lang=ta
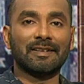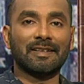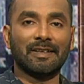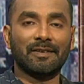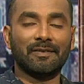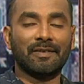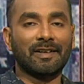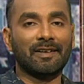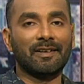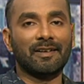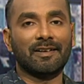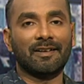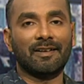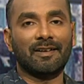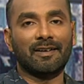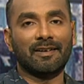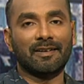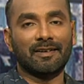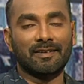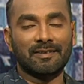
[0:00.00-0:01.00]

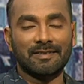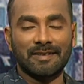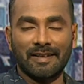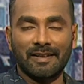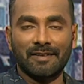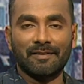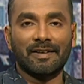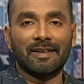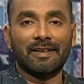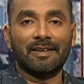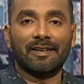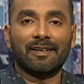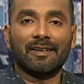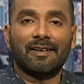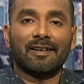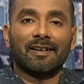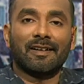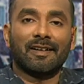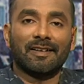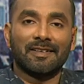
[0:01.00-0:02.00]
தேவைகளுக்காக
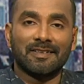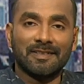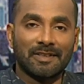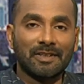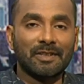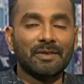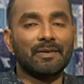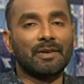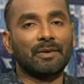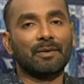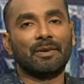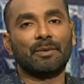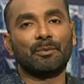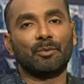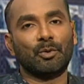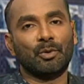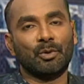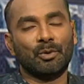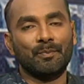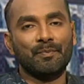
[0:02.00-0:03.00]
தேவைகளுக்காக நாங்கள் சென்று வருவதும்
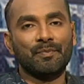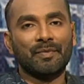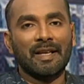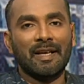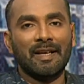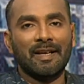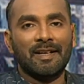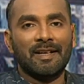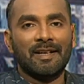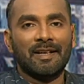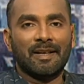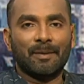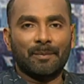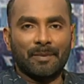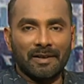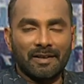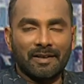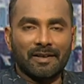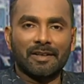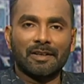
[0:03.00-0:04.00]
உண்டு
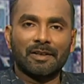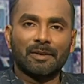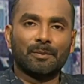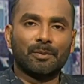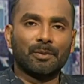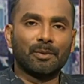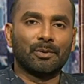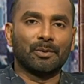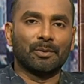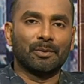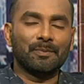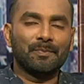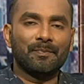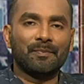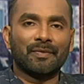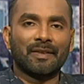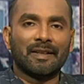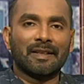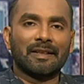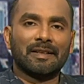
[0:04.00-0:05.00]
இப்படி இருக்கின்ற போது
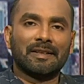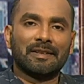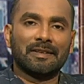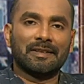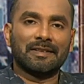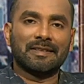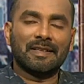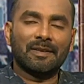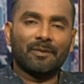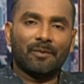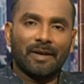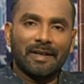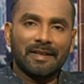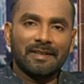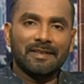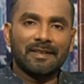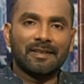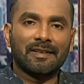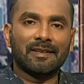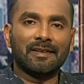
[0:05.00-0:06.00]
சில
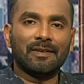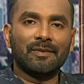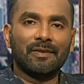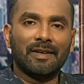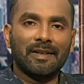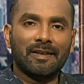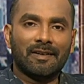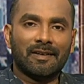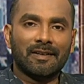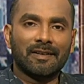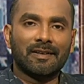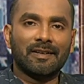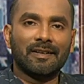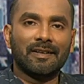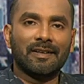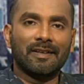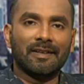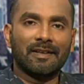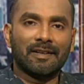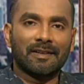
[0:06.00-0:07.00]
வைத்தியர்கள்
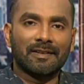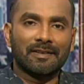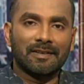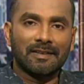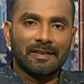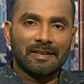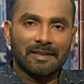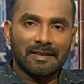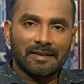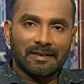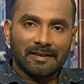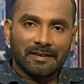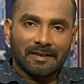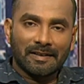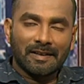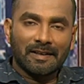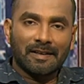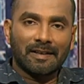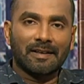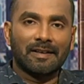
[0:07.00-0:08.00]
வெளிநாடுகளிலிருந்து
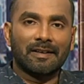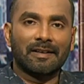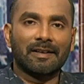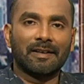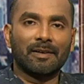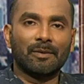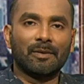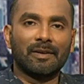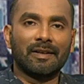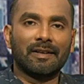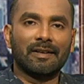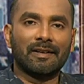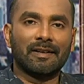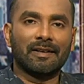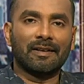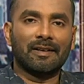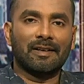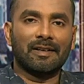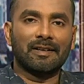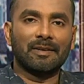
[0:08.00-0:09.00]
இங்கே இருக்கின்ற எங்களுடைய
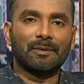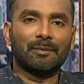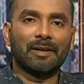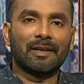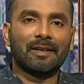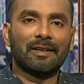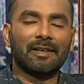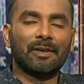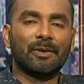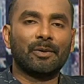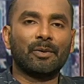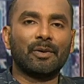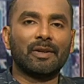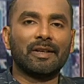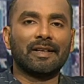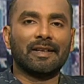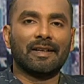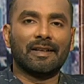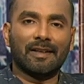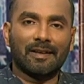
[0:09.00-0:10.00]
இலங்கை நாட்டு
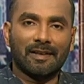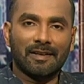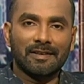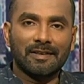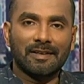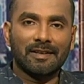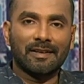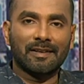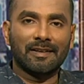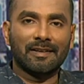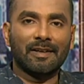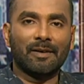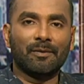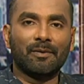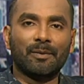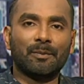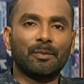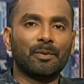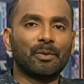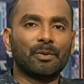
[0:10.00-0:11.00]
மக்களினுடைய நலன் கருதி
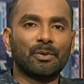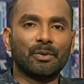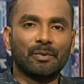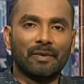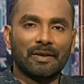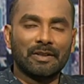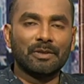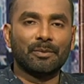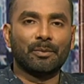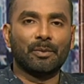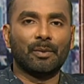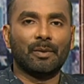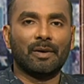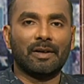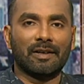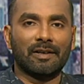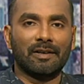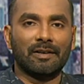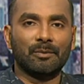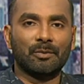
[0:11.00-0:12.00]
அவ்வப்போது வந்து
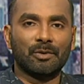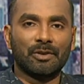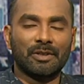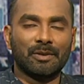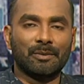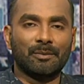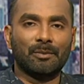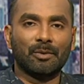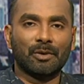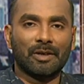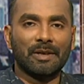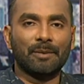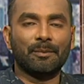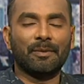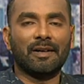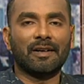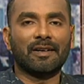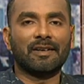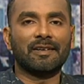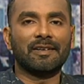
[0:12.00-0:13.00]
போவார்கள் முக்கிய
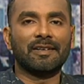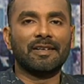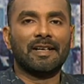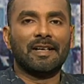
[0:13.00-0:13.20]
முக்கியமாக